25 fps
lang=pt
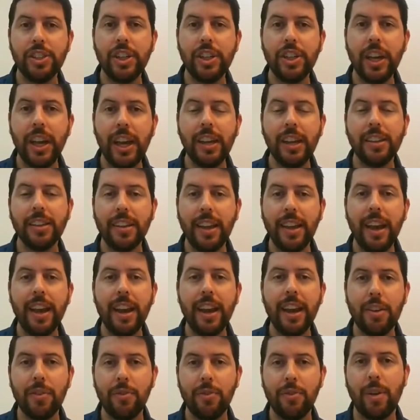de
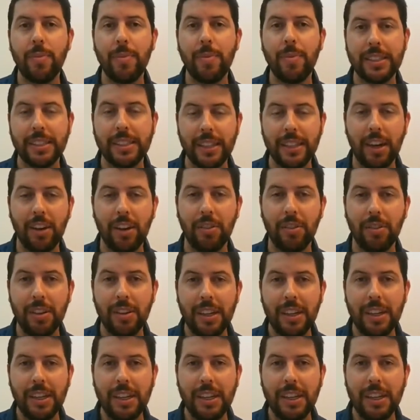reter a informação,